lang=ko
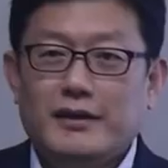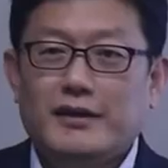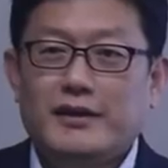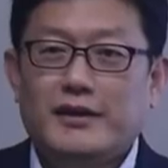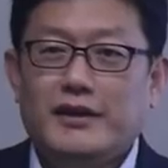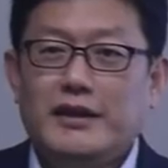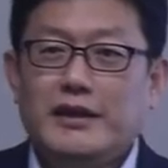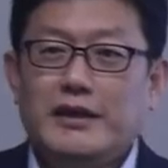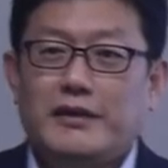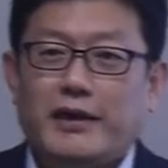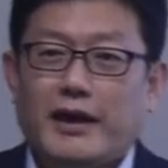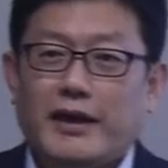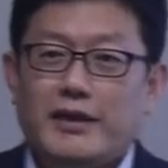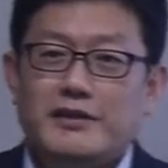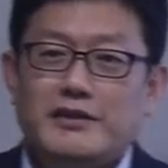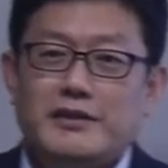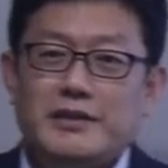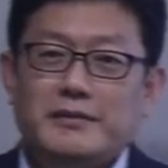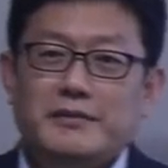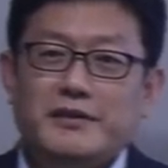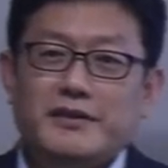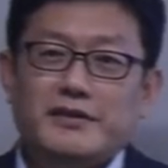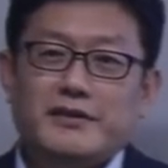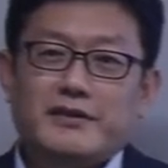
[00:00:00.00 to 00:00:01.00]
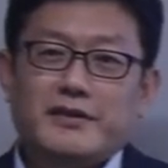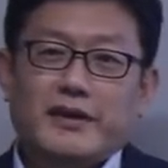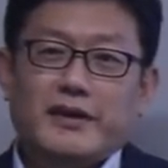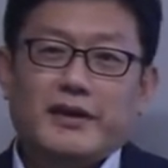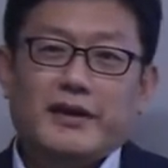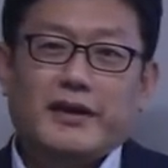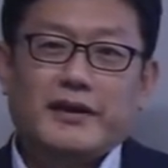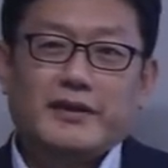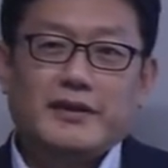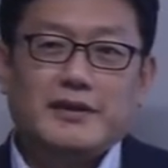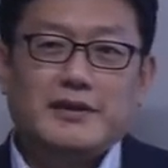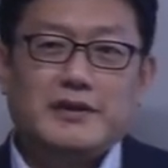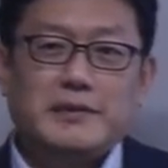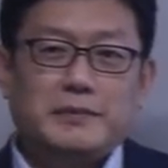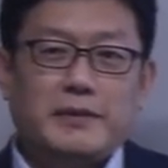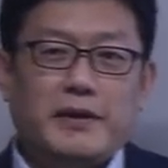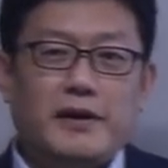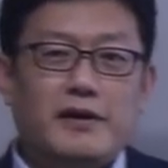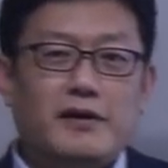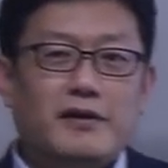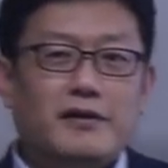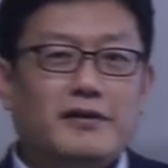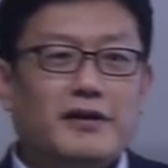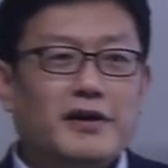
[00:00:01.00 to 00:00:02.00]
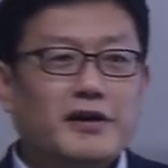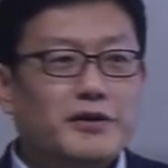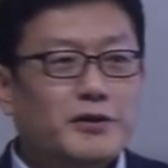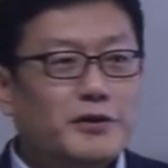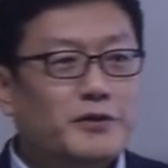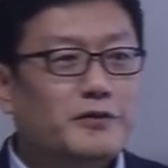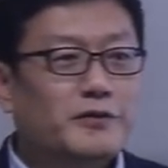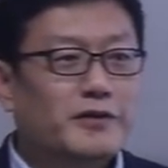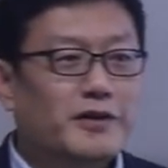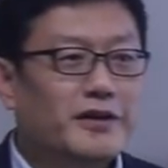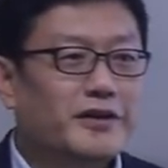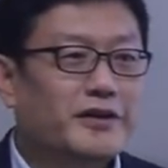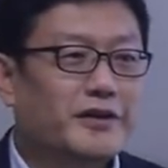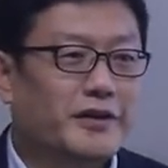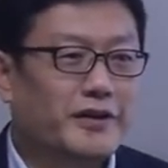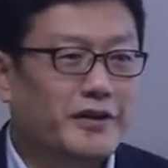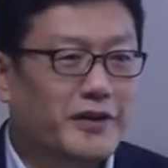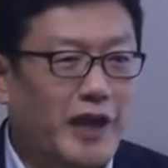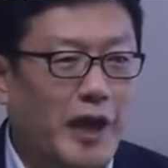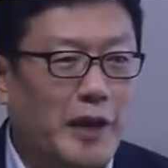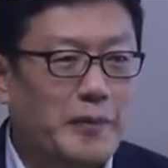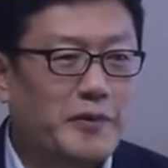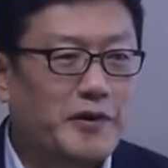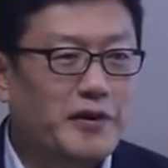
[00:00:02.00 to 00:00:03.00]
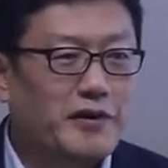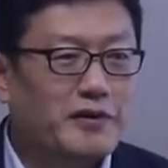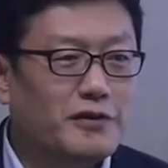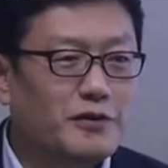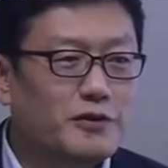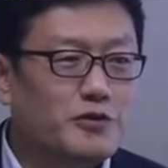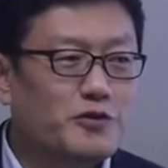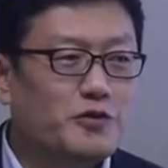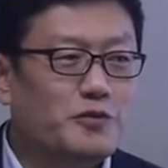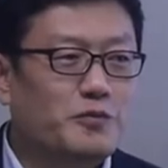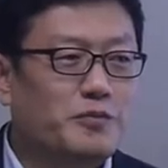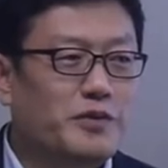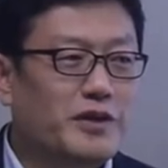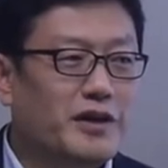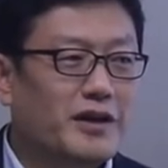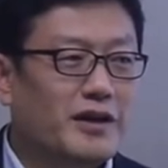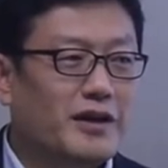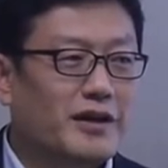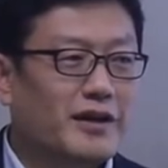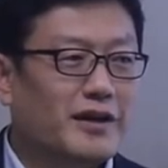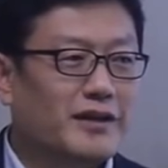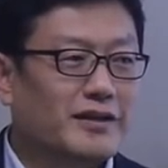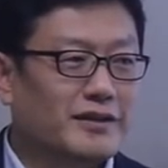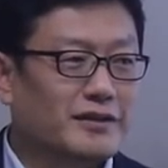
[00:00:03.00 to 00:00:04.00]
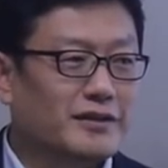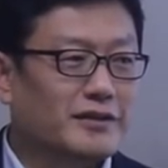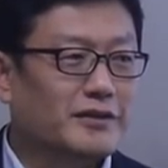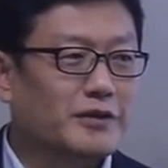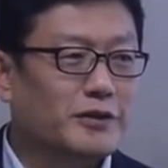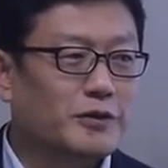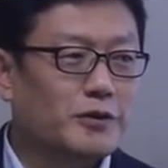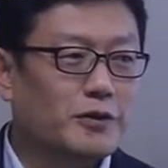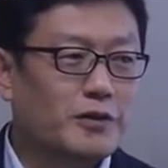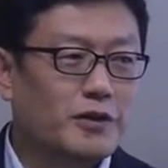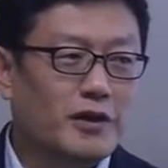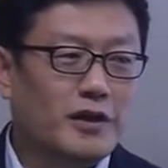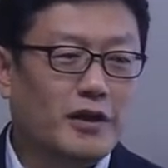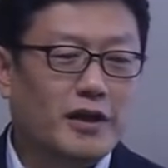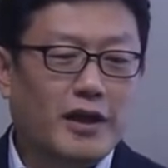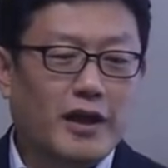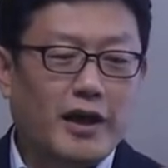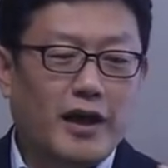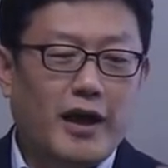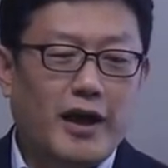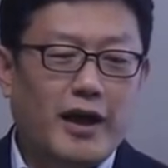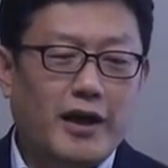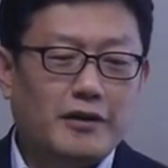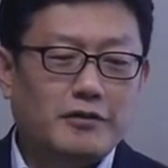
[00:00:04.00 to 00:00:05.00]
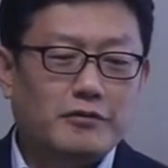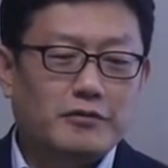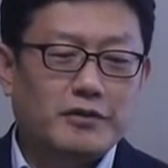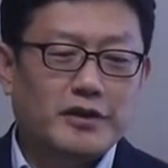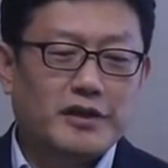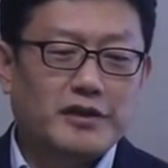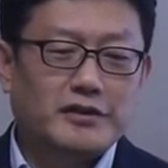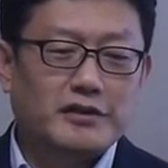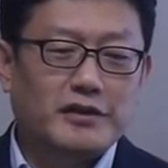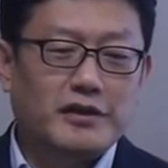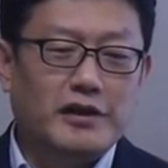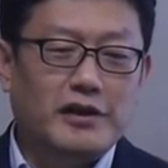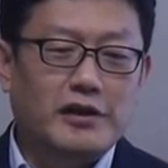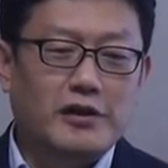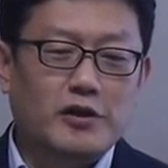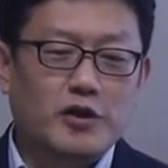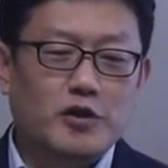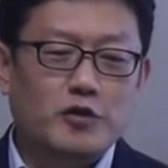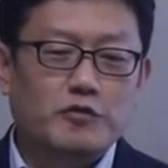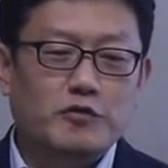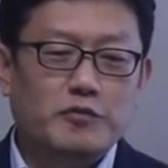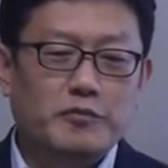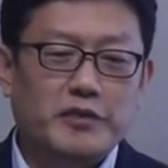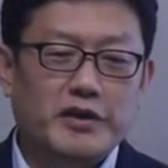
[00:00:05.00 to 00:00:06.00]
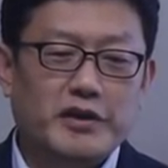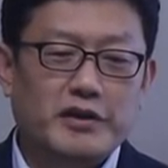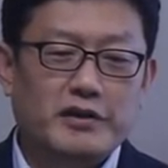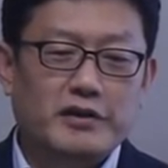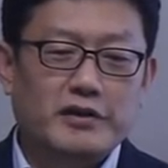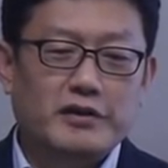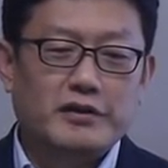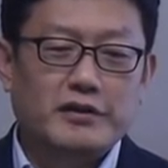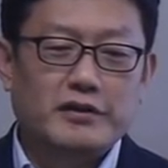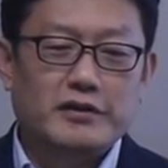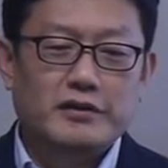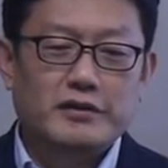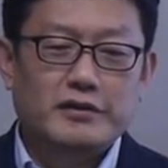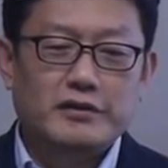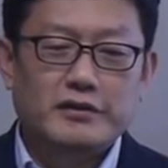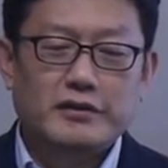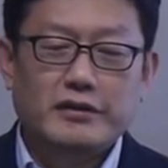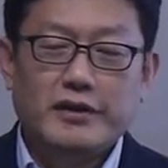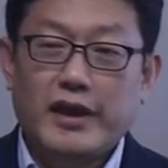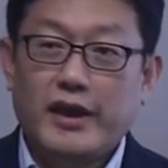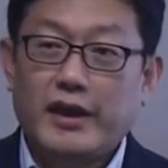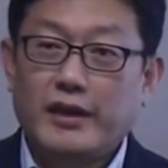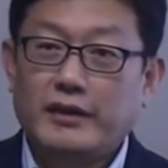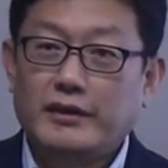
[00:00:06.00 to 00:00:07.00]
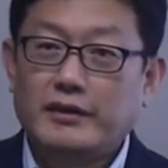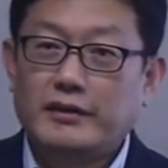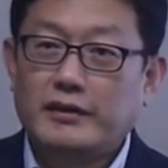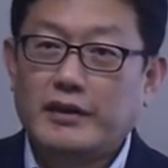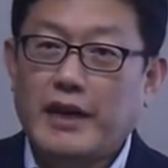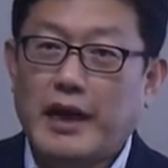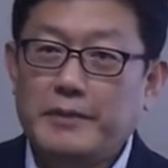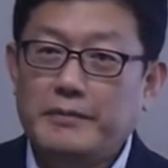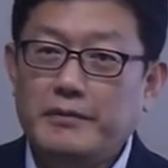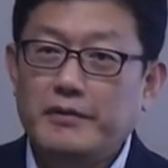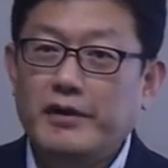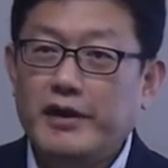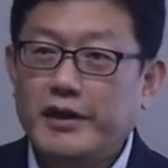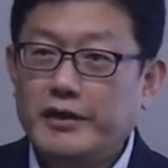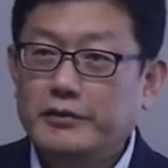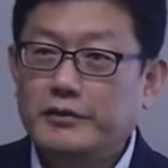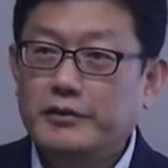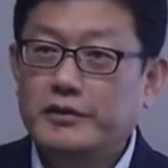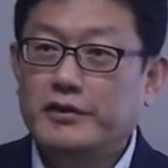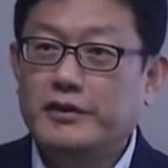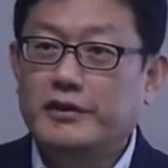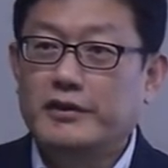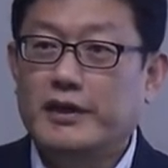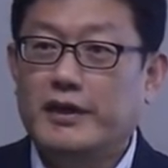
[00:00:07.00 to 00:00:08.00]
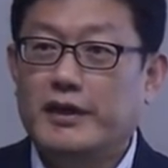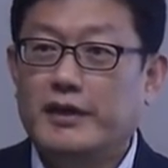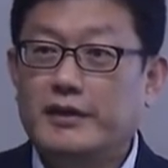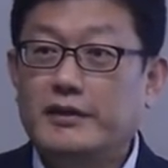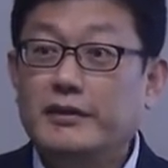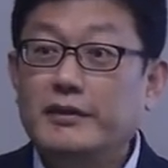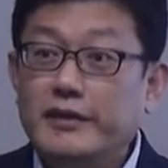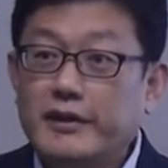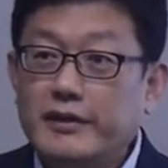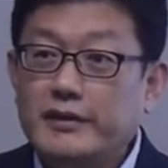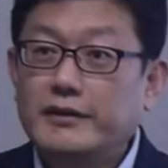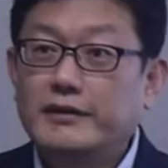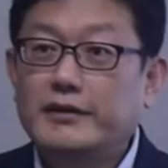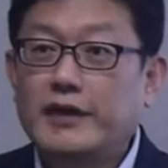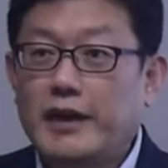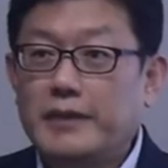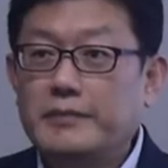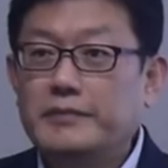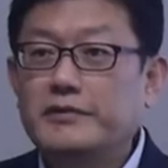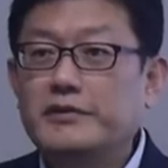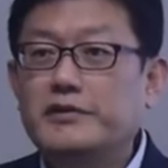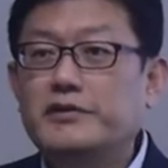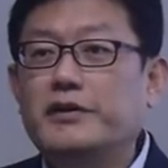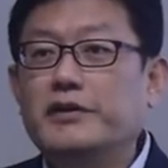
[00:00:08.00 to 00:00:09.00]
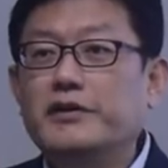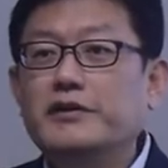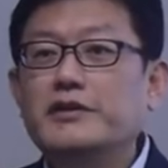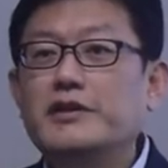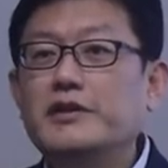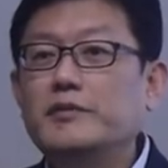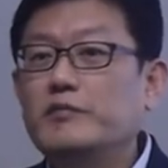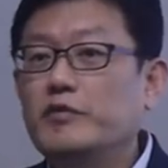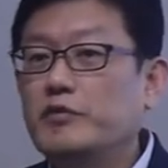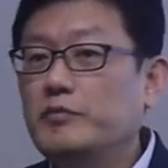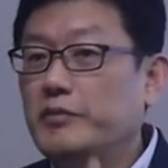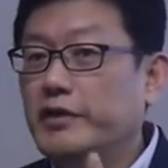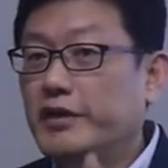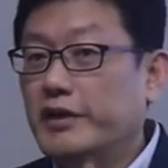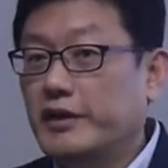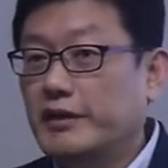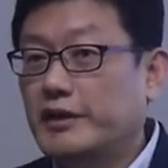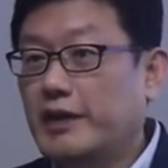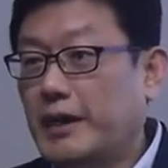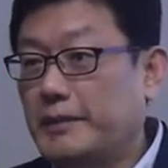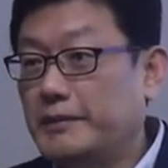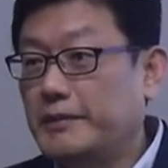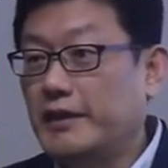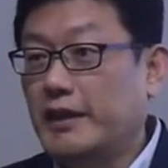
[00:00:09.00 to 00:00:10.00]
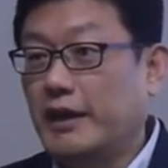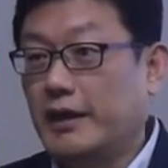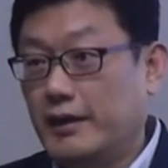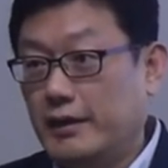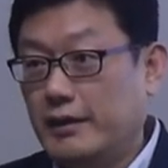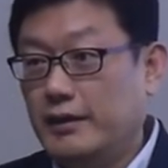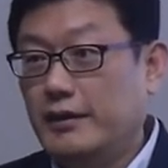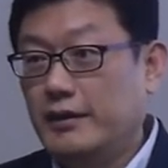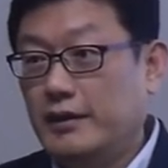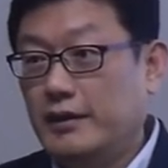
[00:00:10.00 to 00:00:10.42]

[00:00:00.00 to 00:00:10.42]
이 관점에서 제가 한 28년간 연구를 한 거예요. 개벽을 준비하라는 그리고 한국에서 인류 문명의 답을 내놓을 거다. 근데 그 답은 정신 문명의 답이다.